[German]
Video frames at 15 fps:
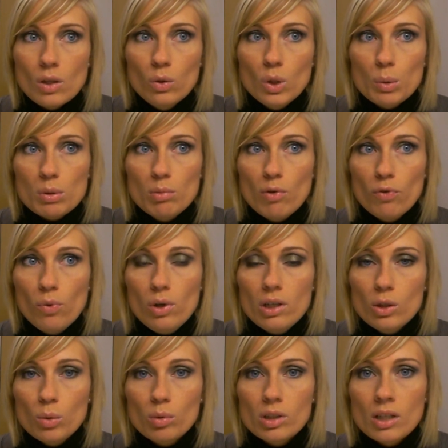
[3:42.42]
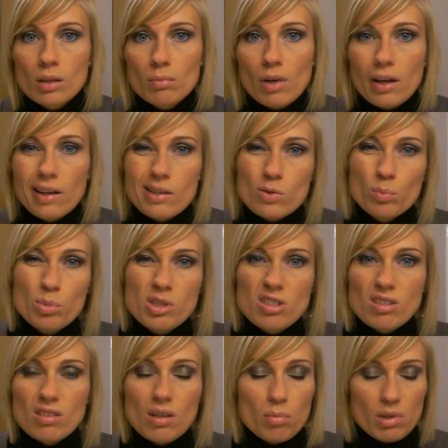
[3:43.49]
Und ob ich mir vorher darüber Gedanken mache, ja, so ein
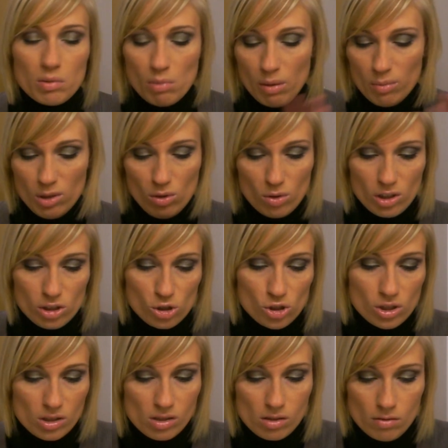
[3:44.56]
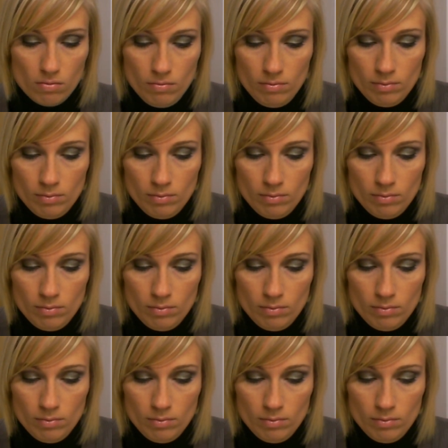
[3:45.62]
bisschen, aber ich mache mir da auch keinen Stress.